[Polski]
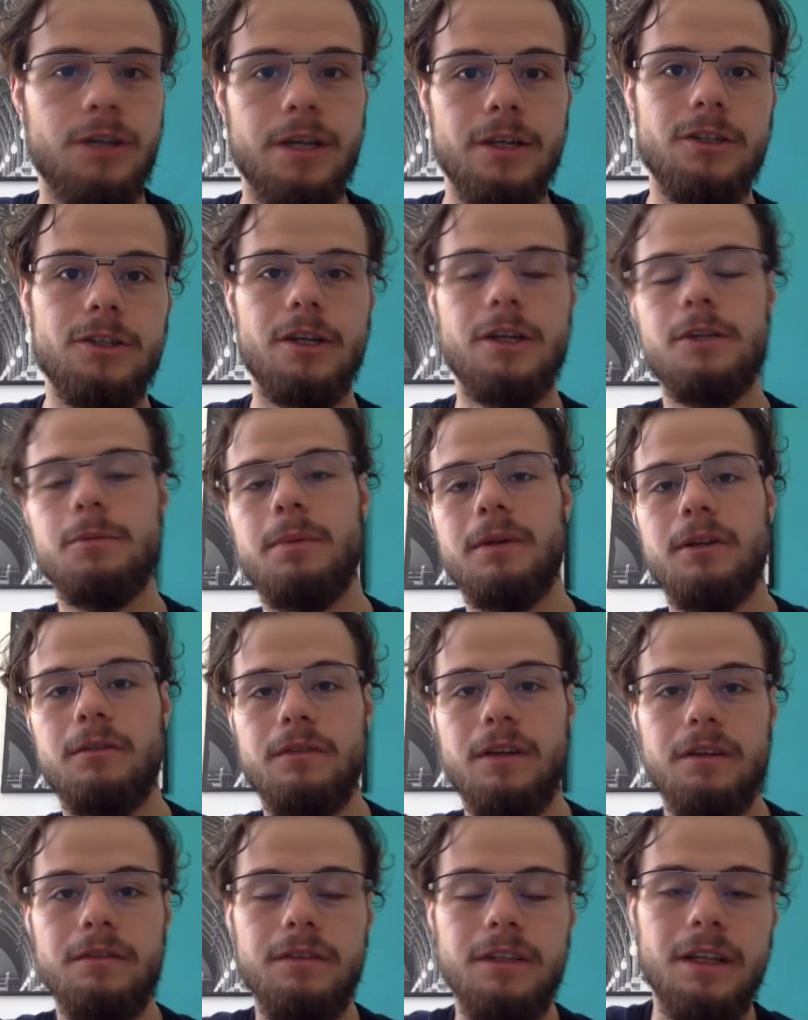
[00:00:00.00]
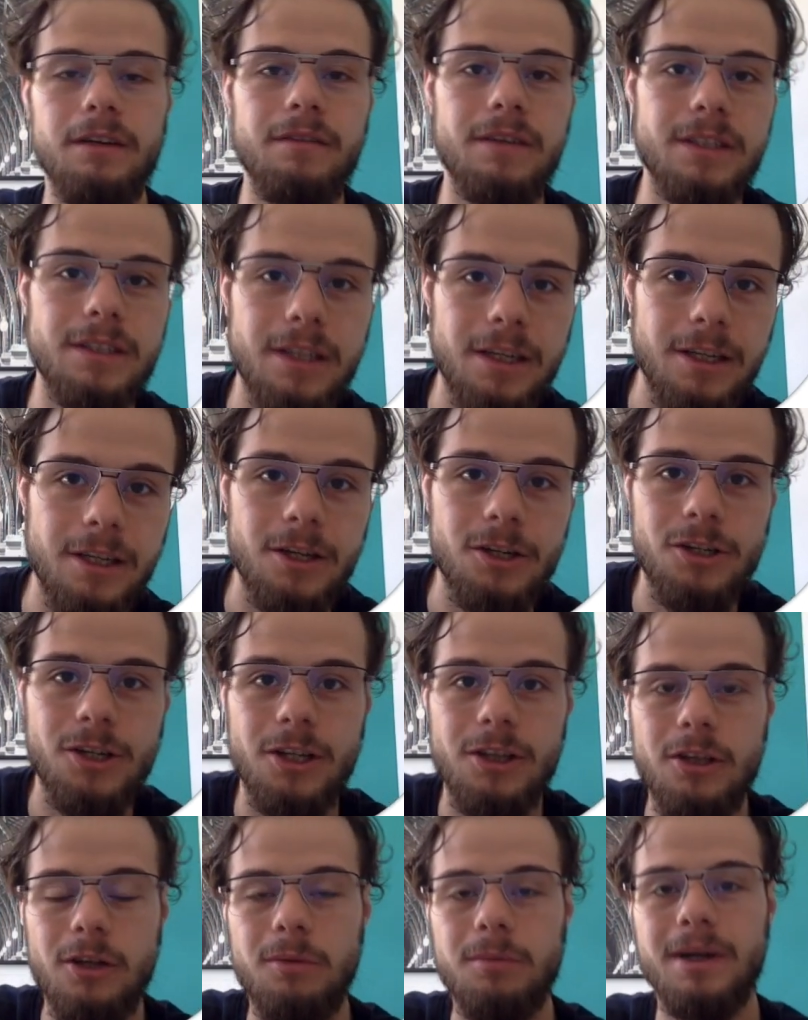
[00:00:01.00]
Cześć panowie, witam was serdecznie,
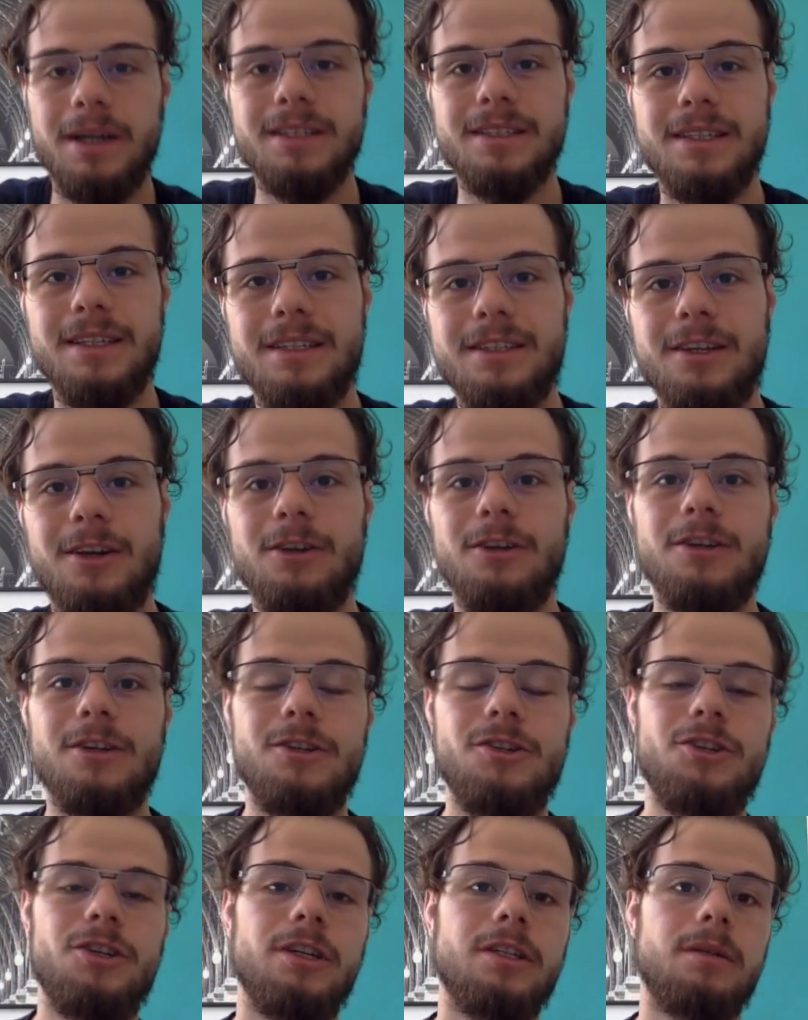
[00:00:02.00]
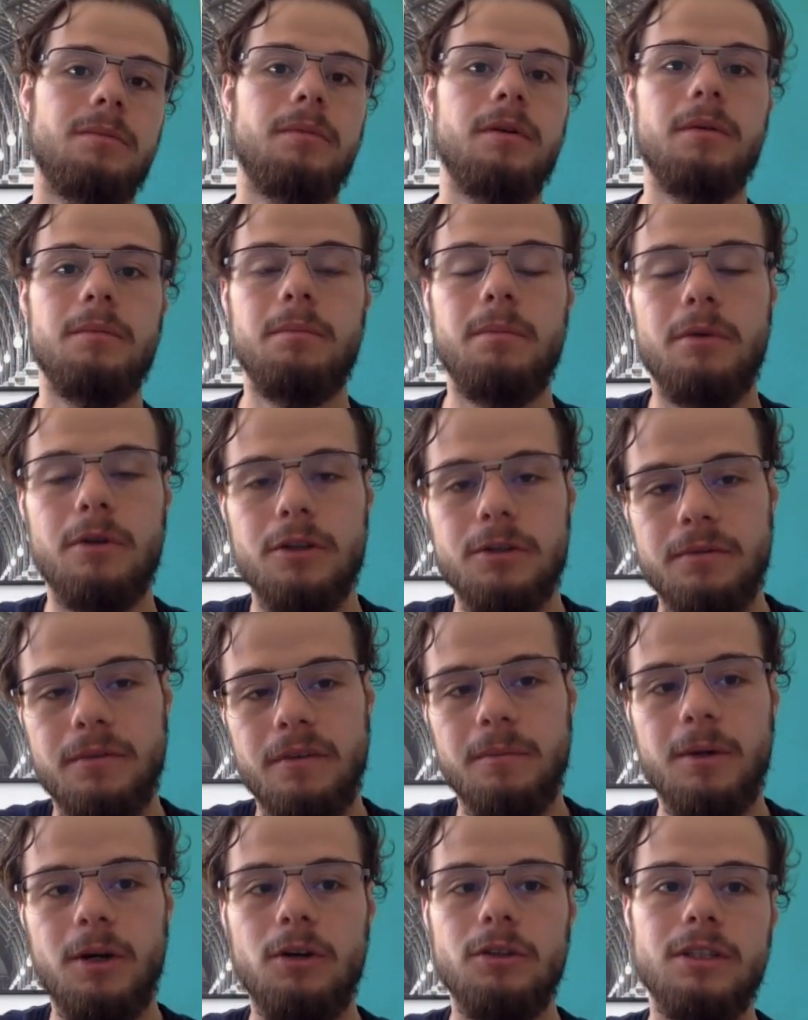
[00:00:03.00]
Tonga z tej strony i dzisiaj sobie
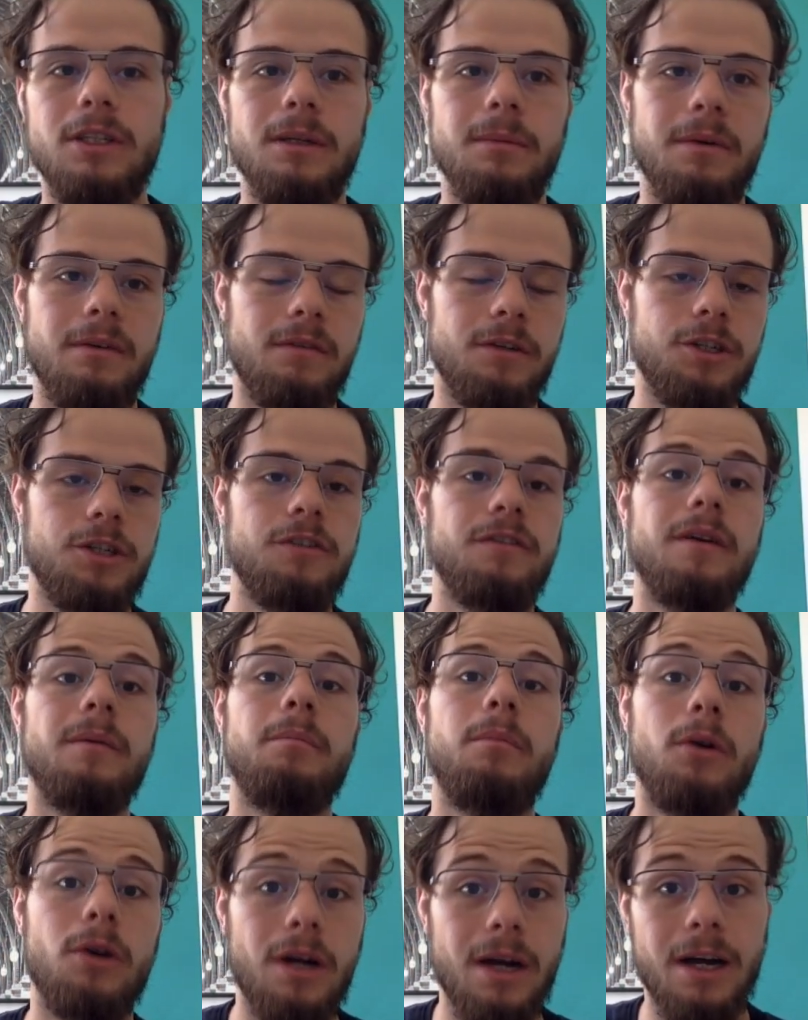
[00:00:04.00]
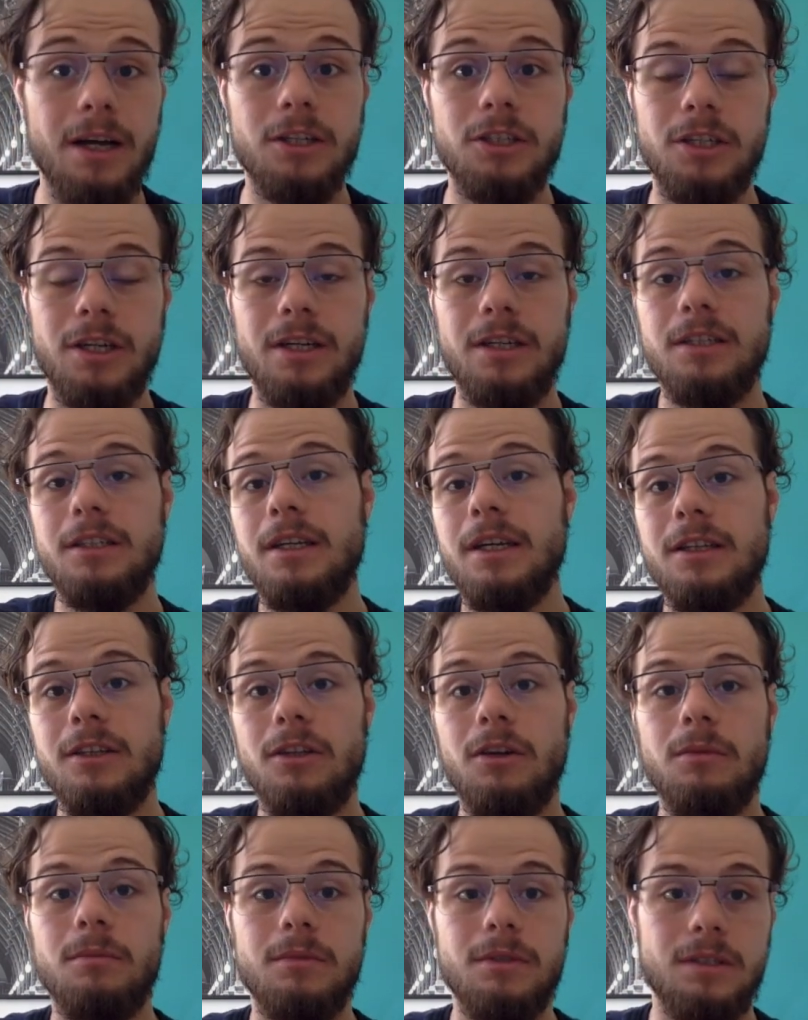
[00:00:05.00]
porozmawiamy o tym, a właściwie pokażę
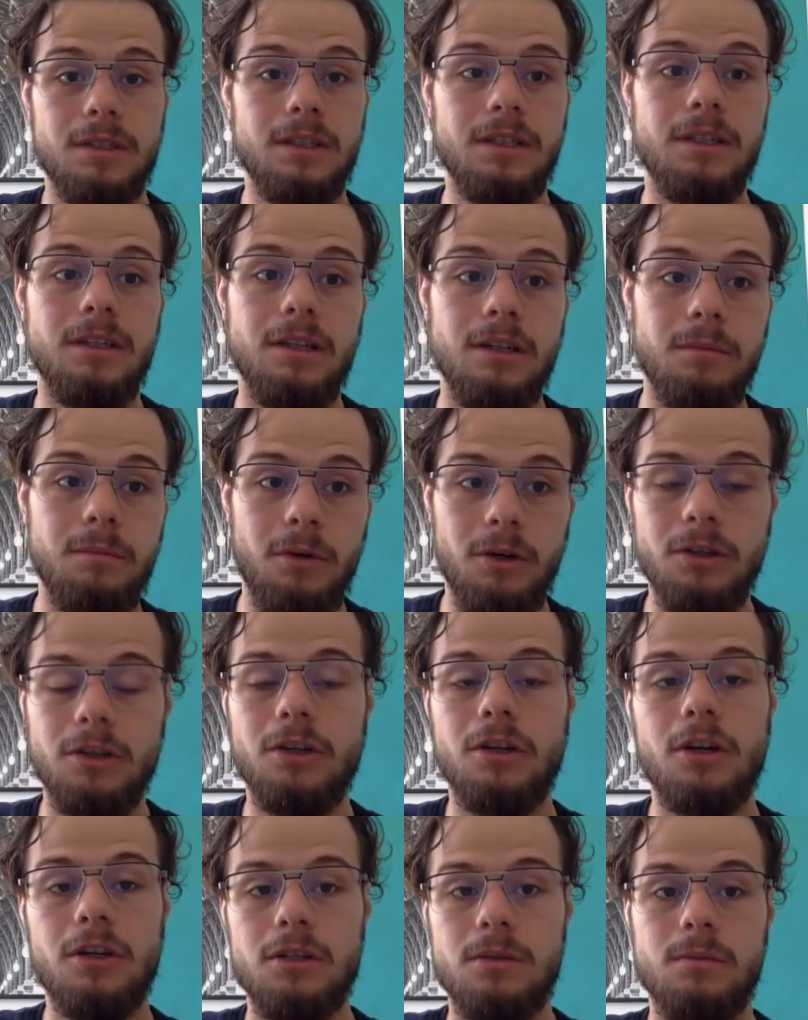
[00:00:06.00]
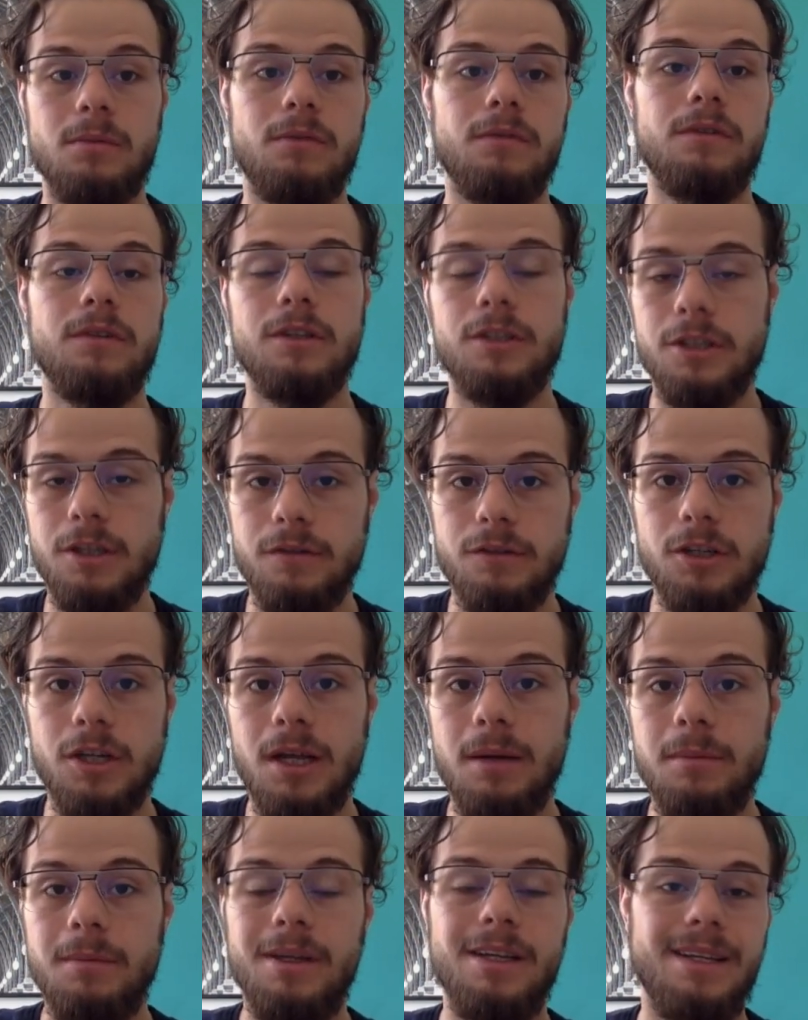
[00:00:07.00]
jedną z moich rozmów z
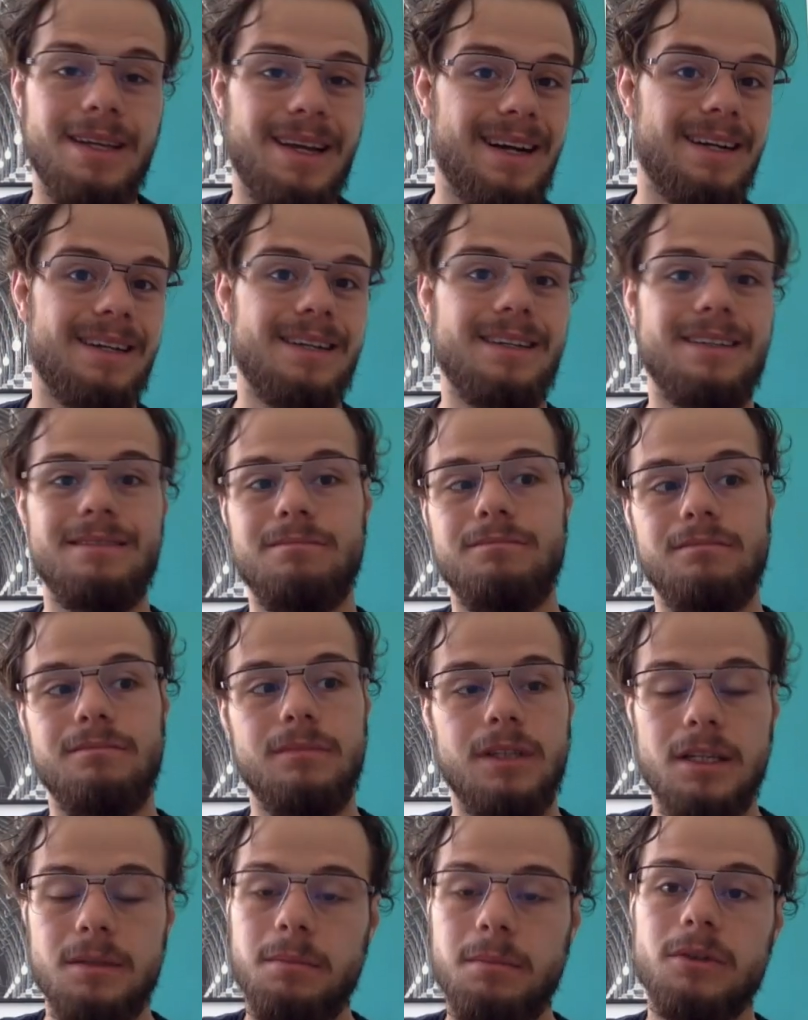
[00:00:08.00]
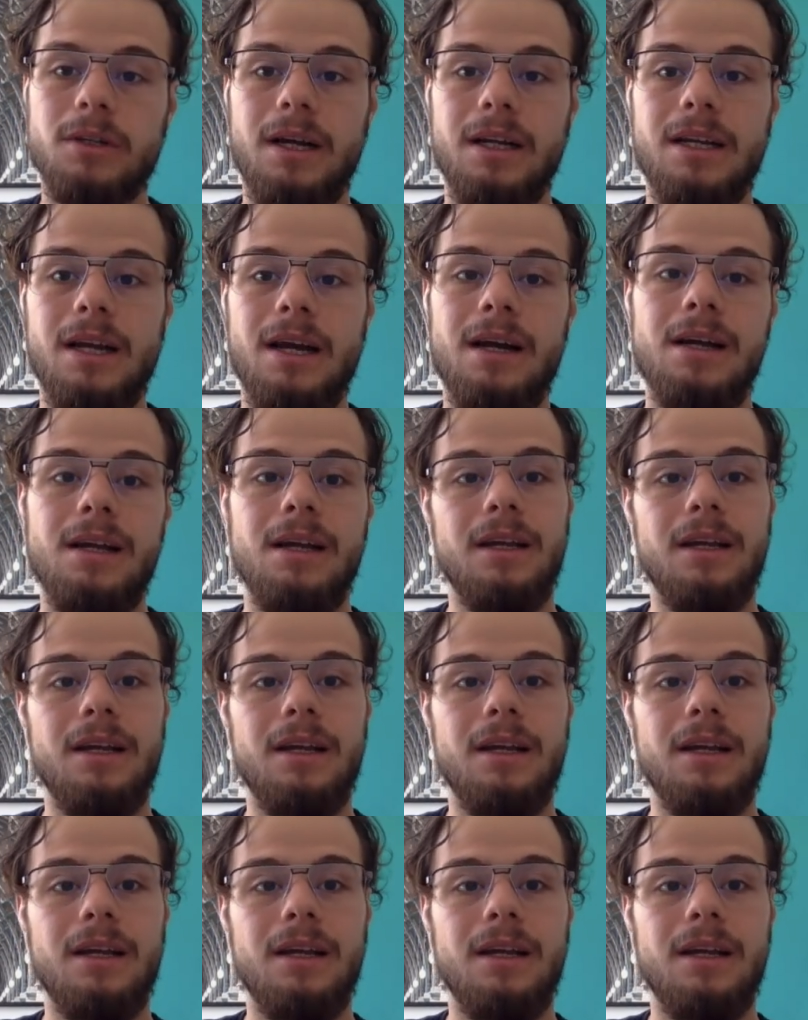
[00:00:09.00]
dziewczynami, jak ze spotkania,